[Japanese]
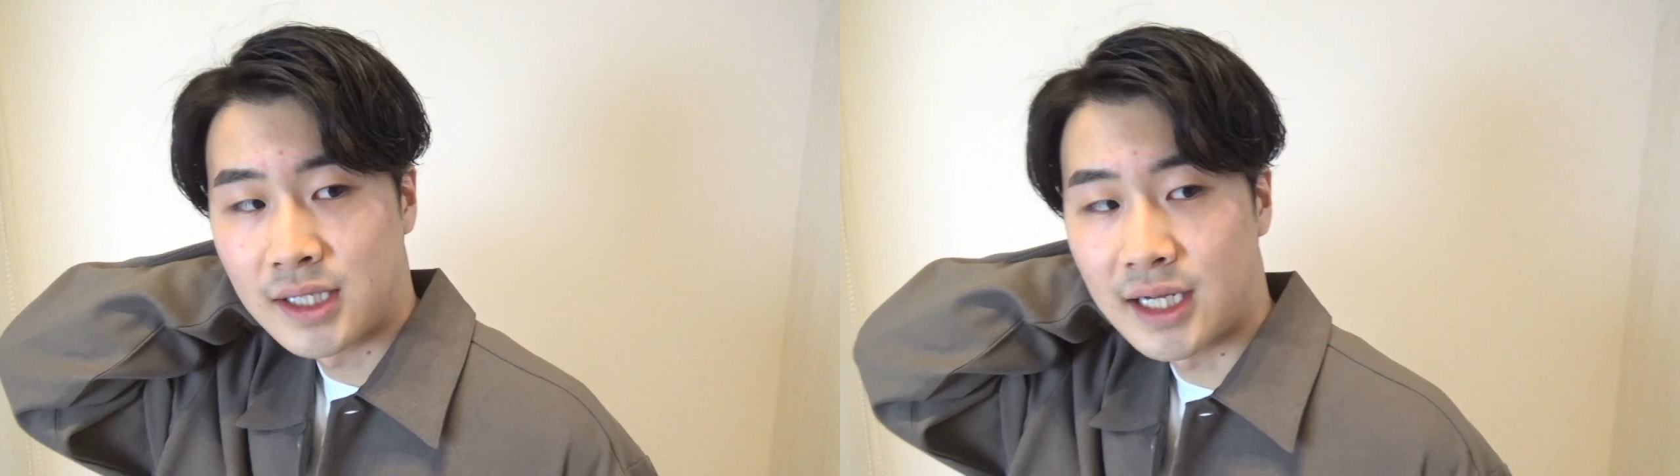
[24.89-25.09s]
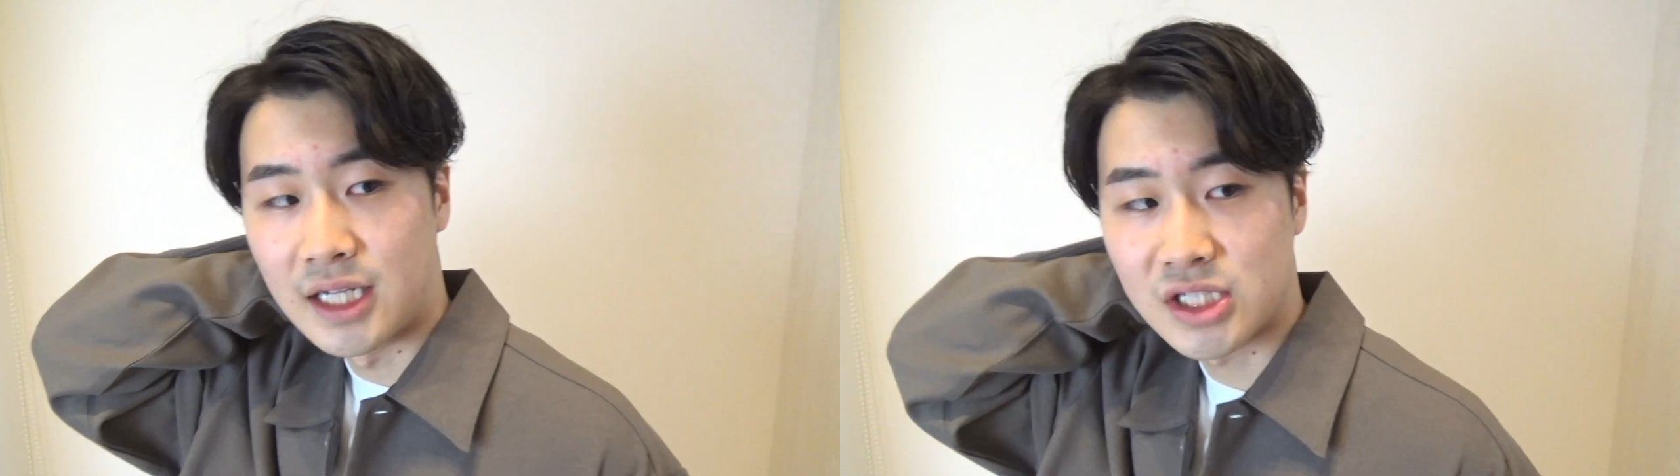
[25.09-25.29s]

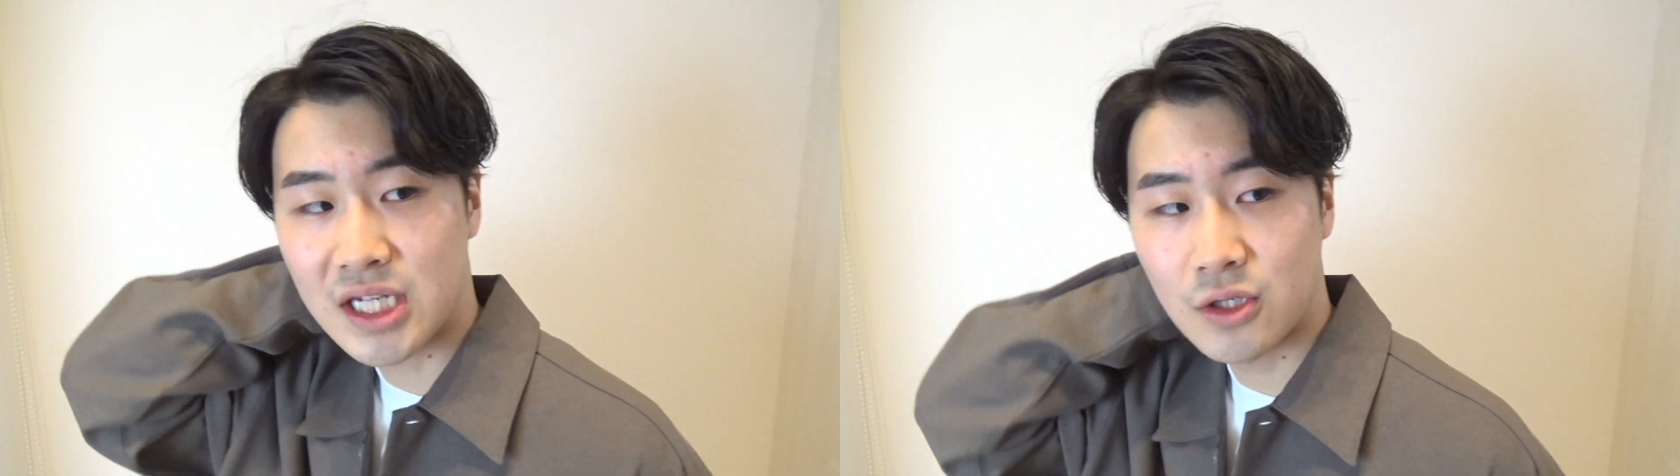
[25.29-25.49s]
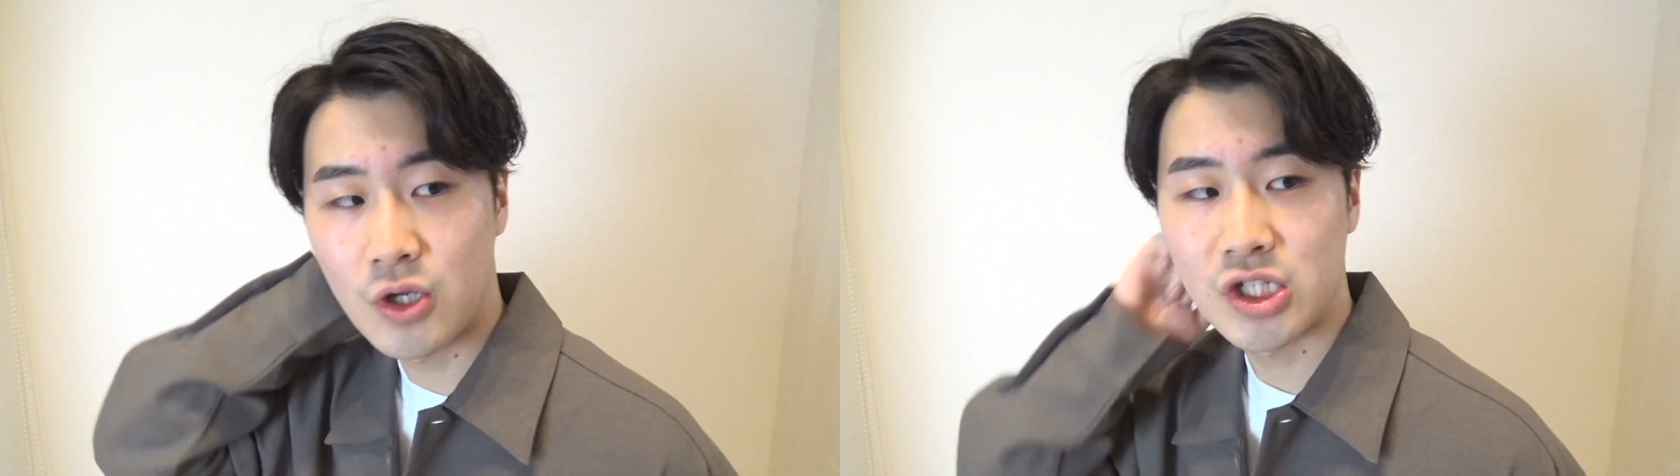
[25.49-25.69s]
なんかね、四
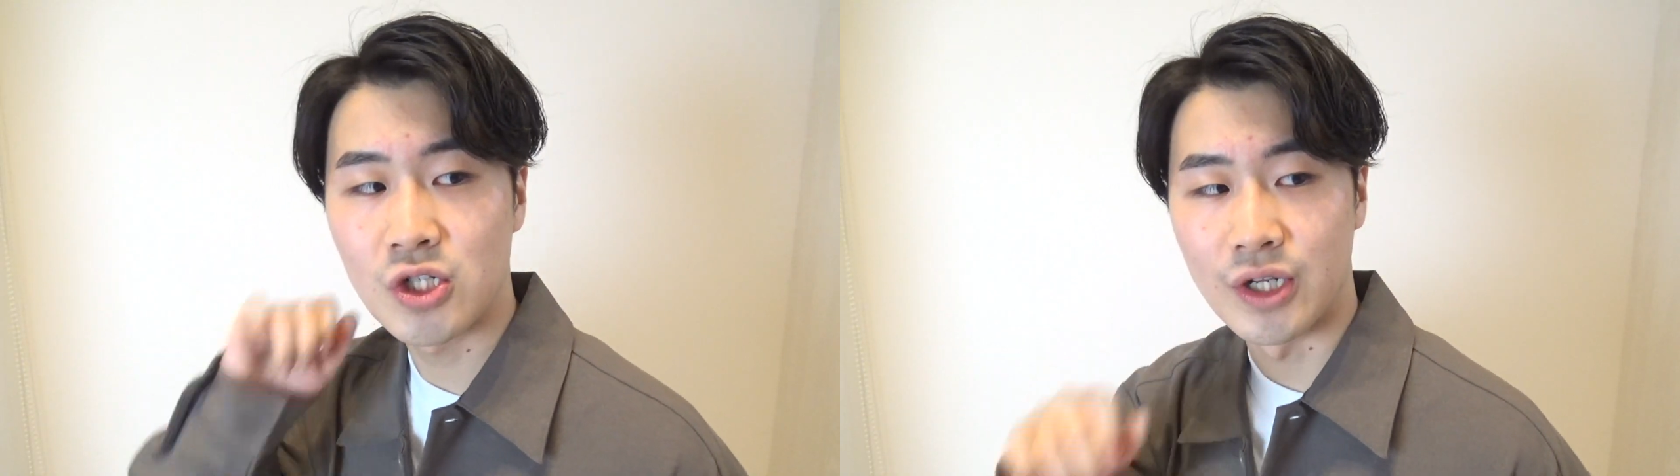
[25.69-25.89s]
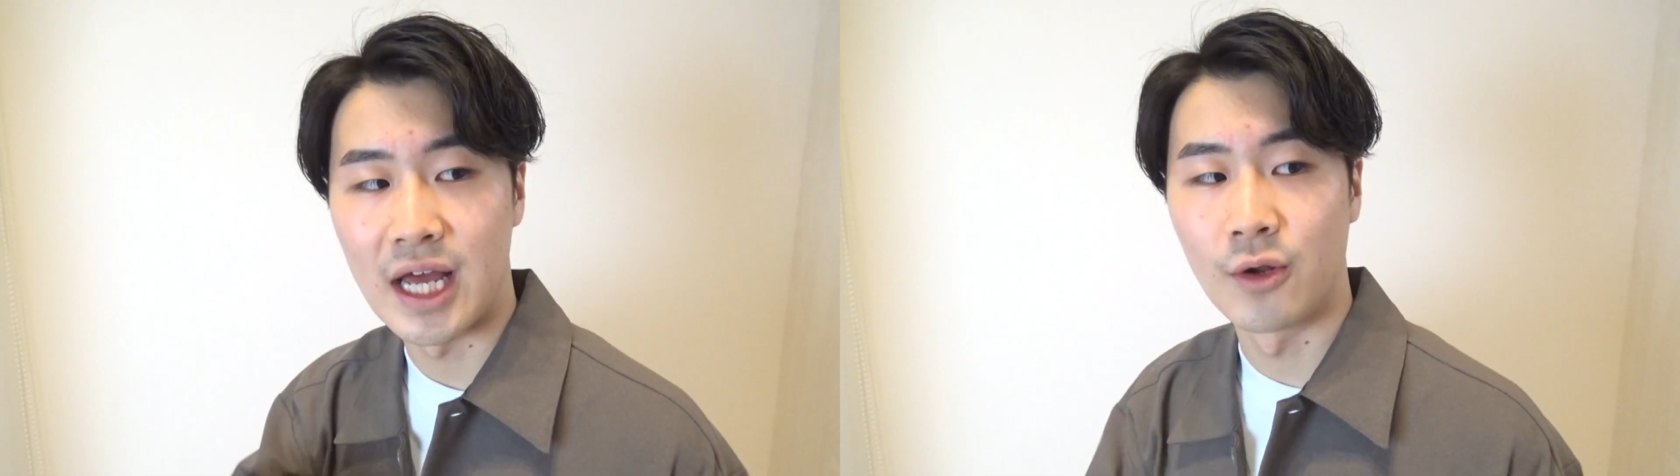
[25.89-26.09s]
角
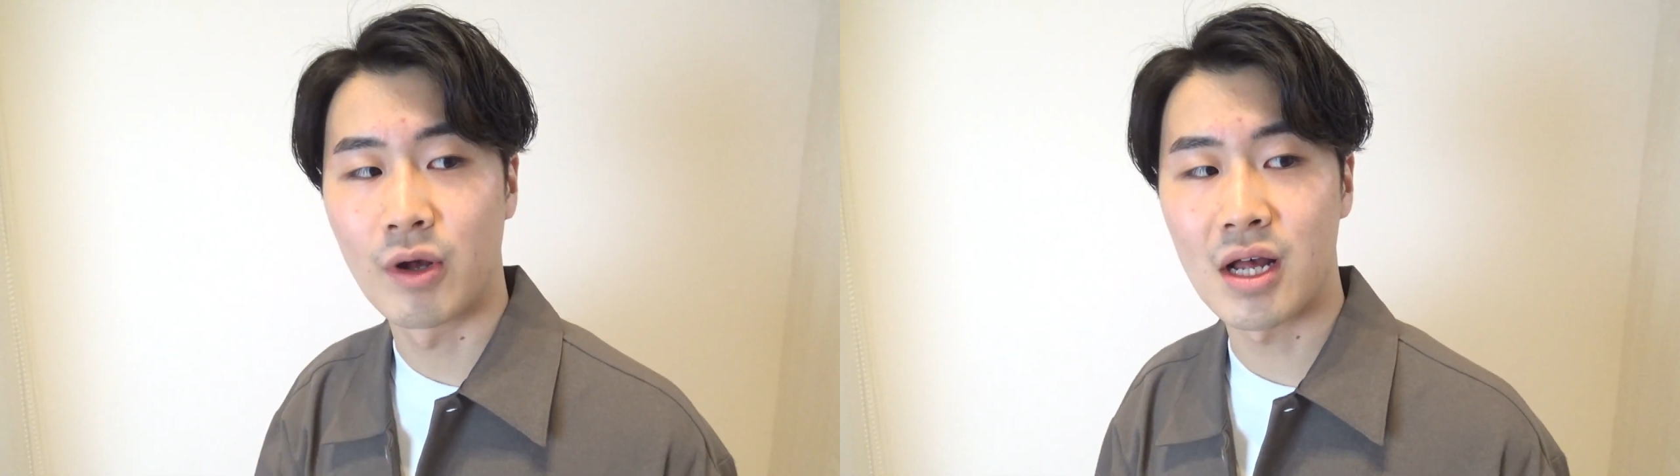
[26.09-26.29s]
1のね、あの、